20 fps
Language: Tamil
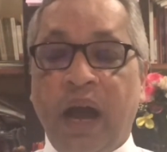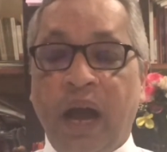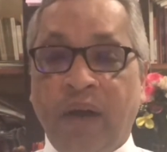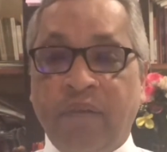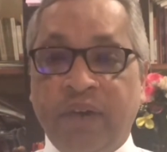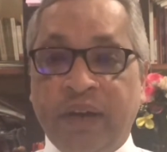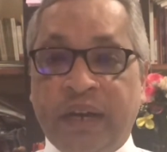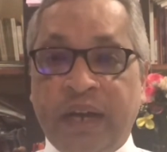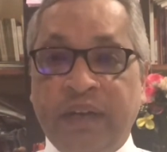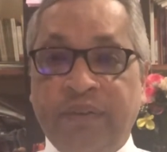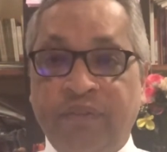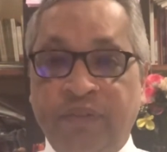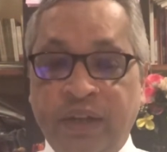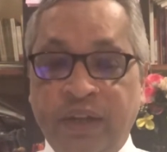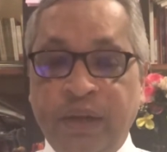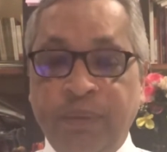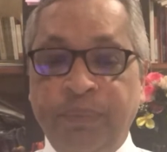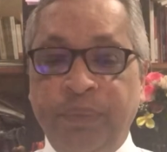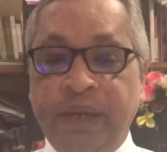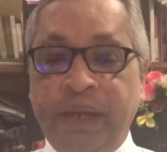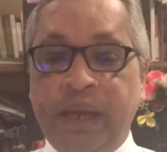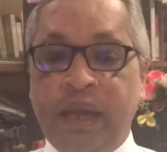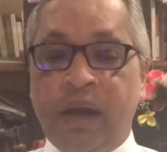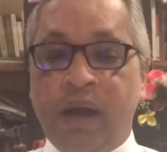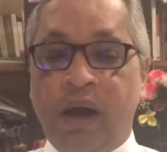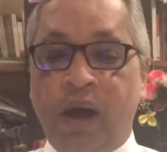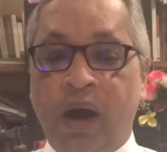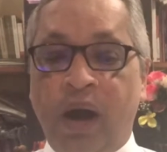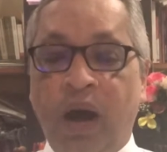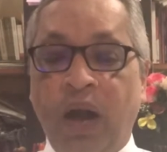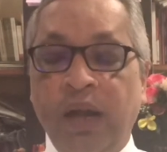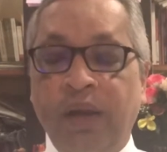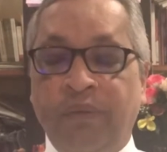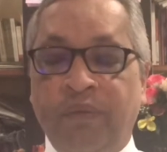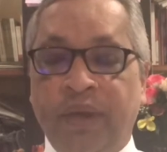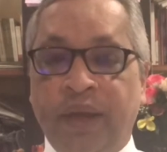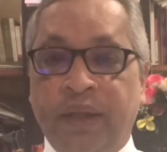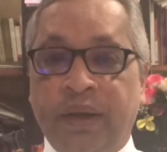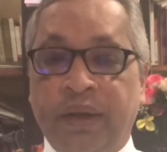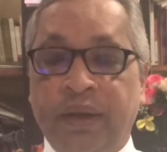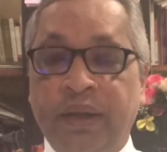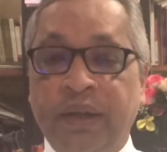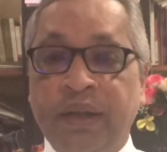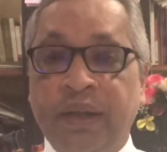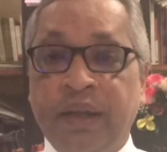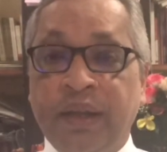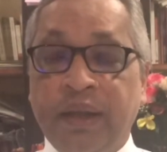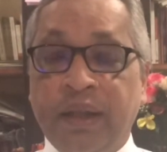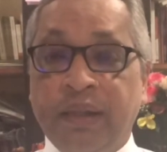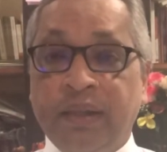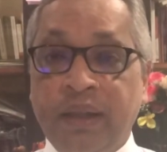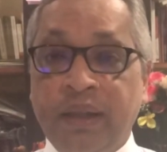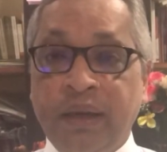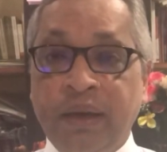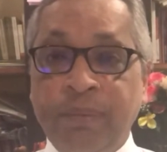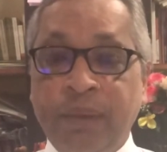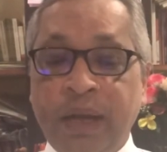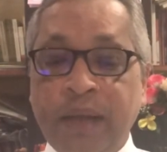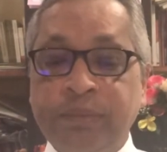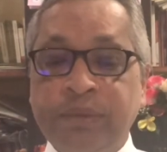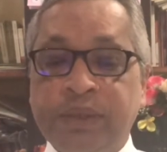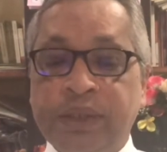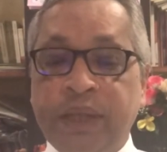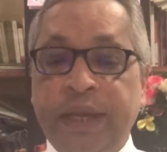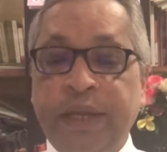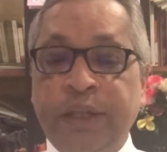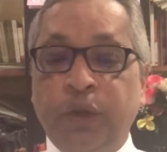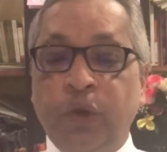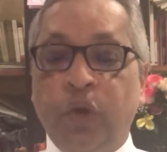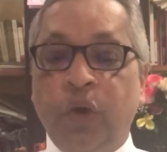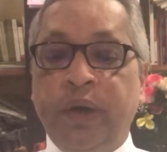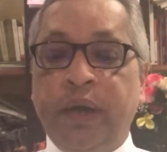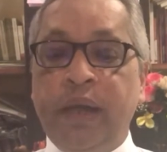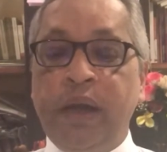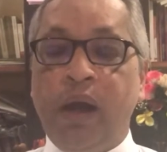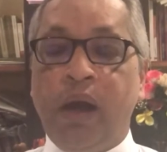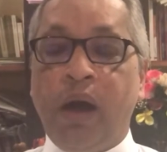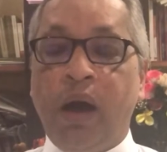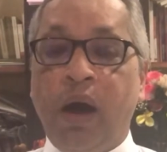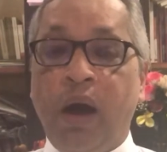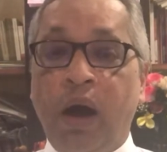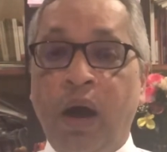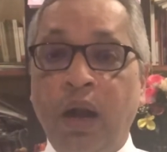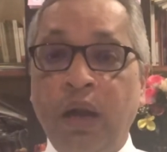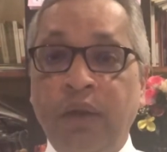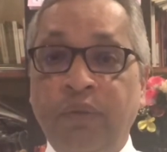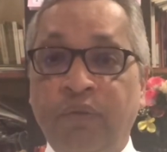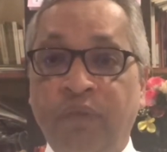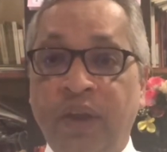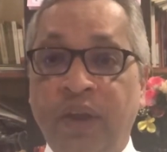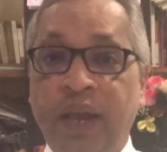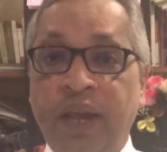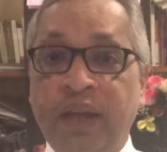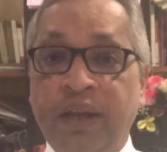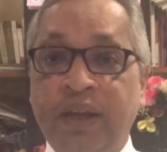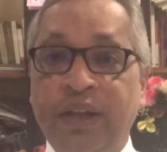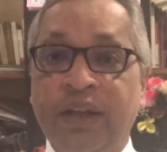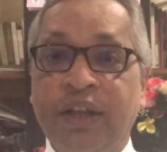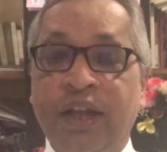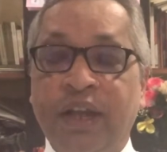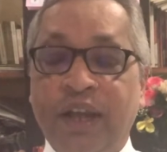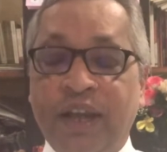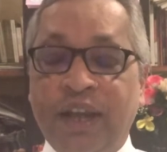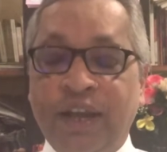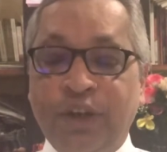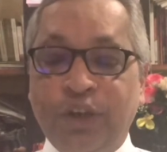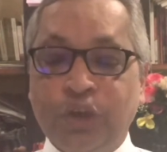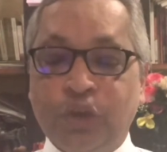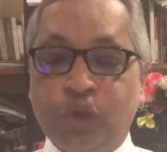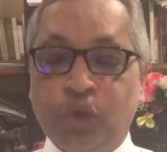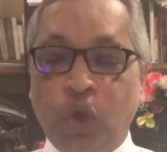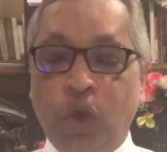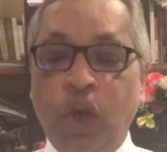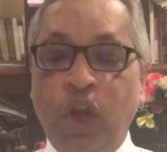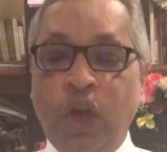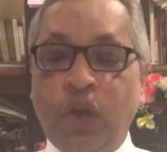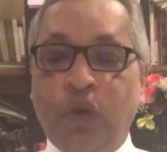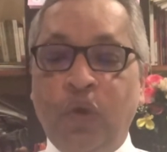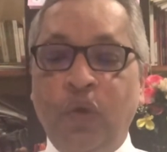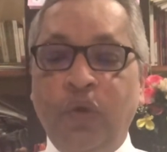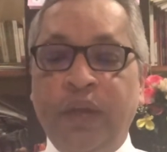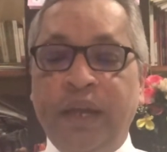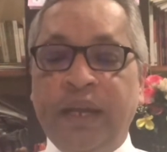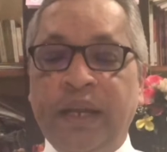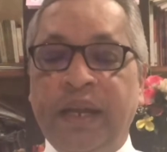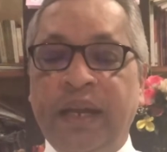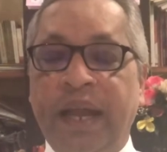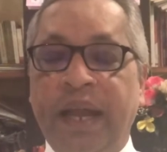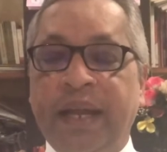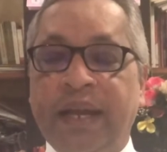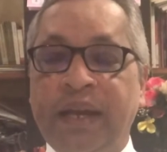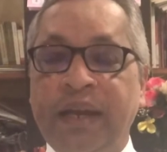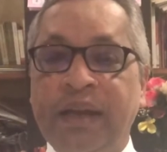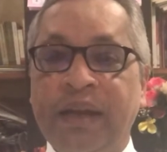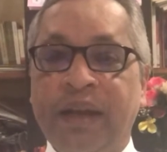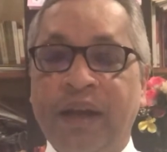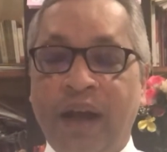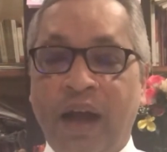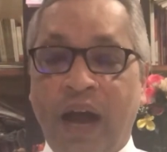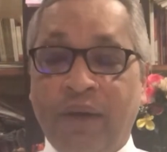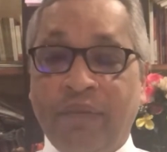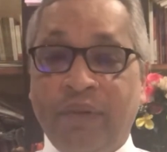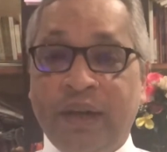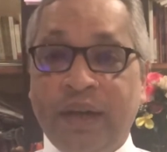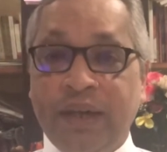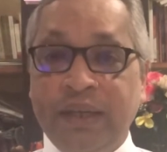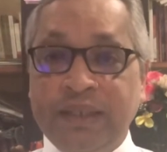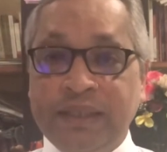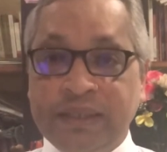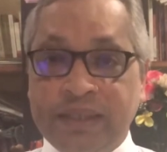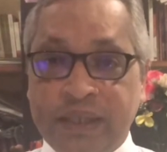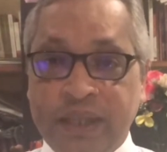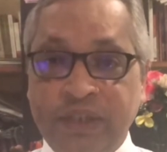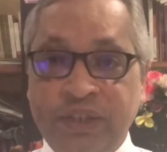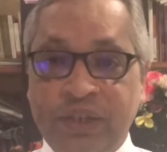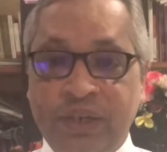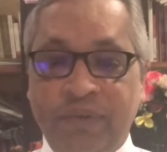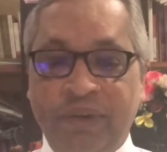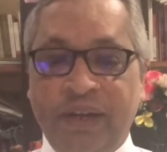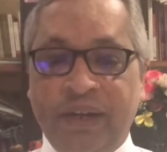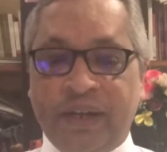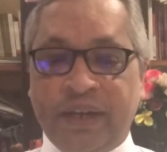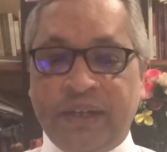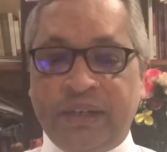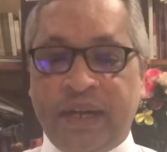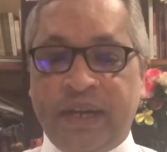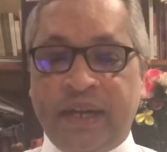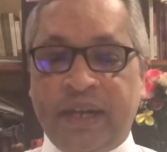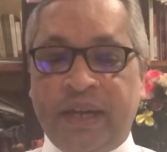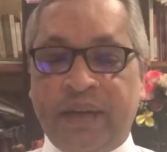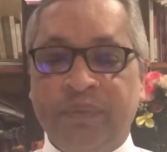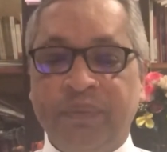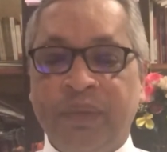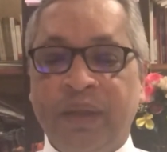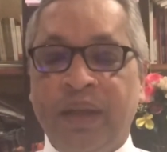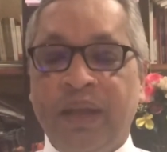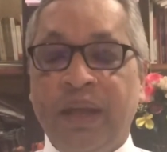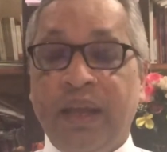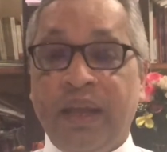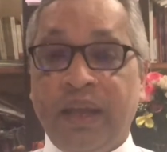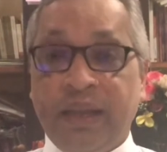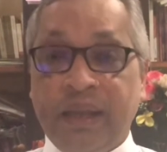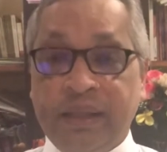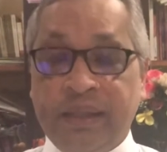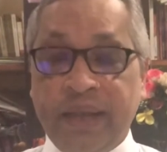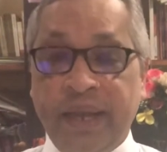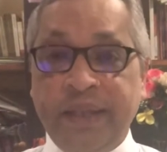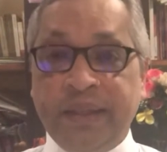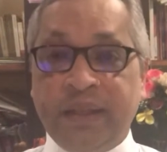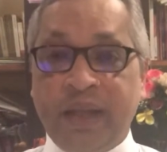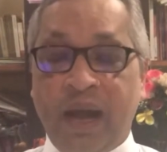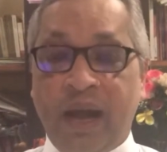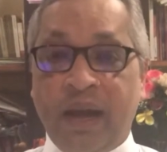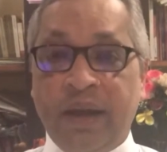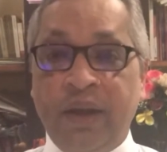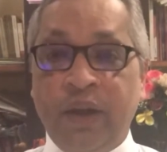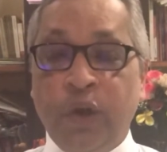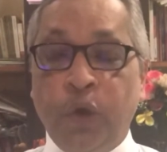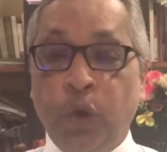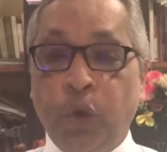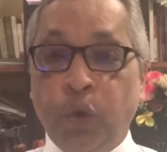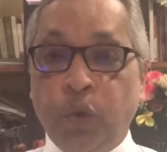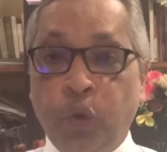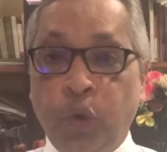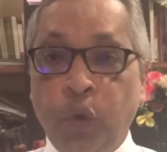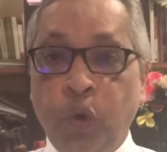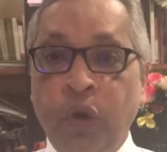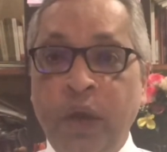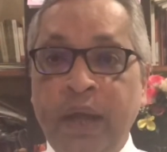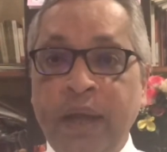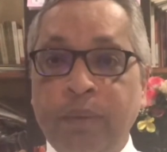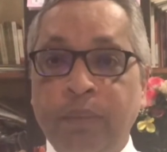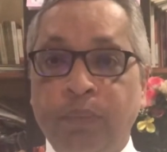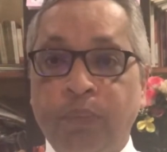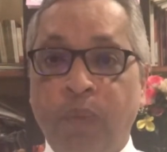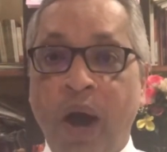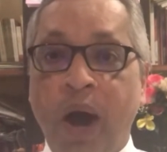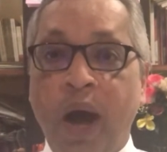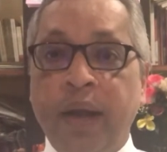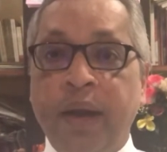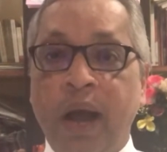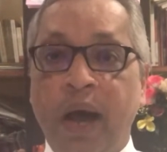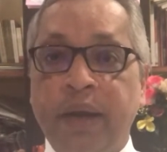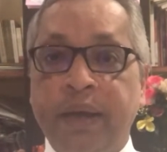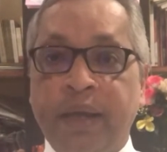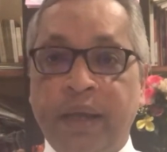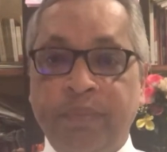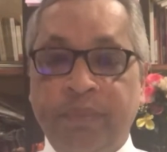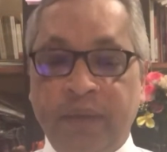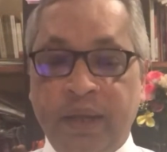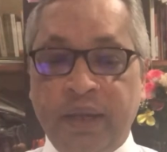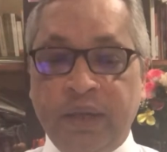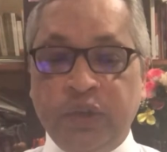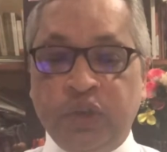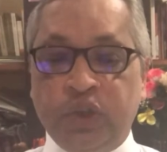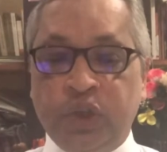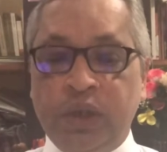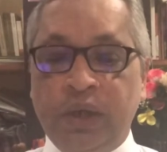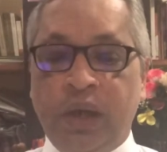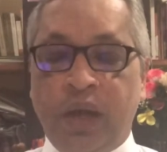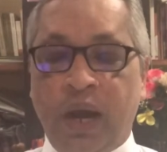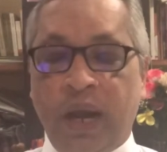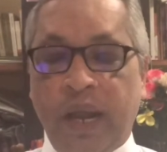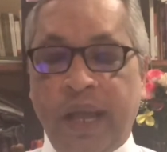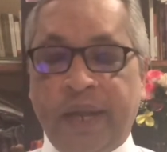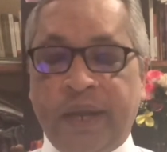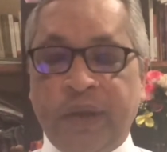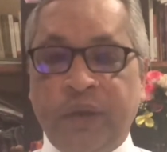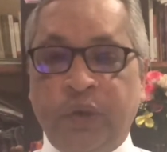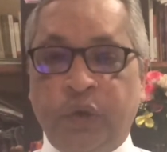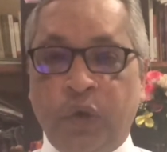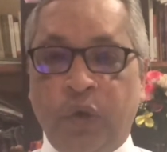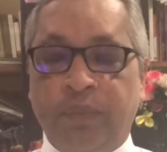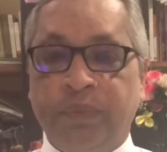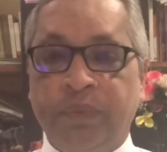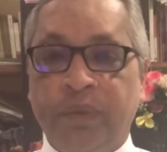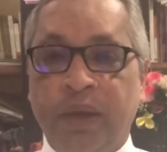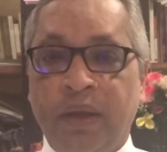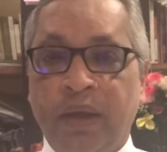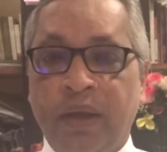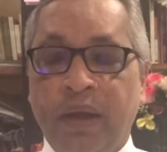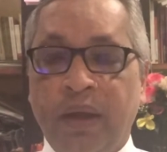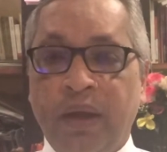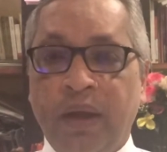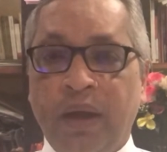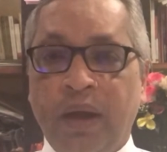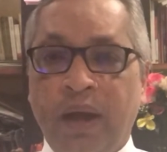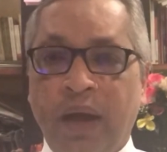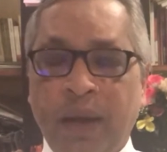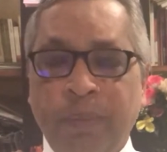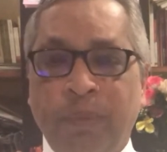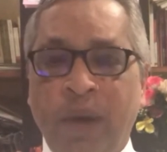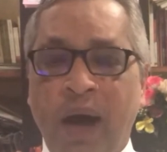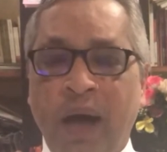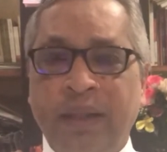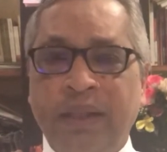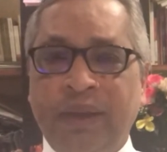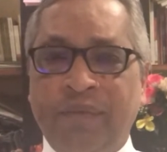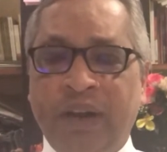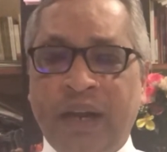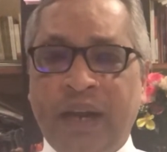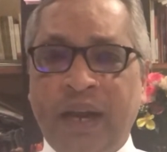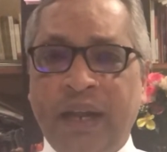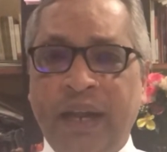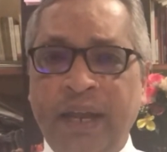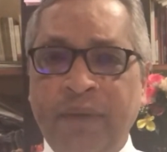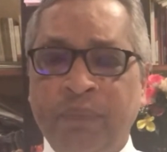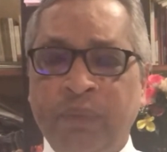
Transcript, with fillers: அவர்கள் விரும்பிய ஆள் வேறு திருமணம் செய்து கொண்ட ஆள் வேறு என்று சொல்லக்கூடிய நிலைக்கு அவர்கள் சென்று விடுகின்றனர் இதைத்தான் குண மாறாட்டம் என்று அழைக்கின்றோம் அன்பார்ந்தவர்களே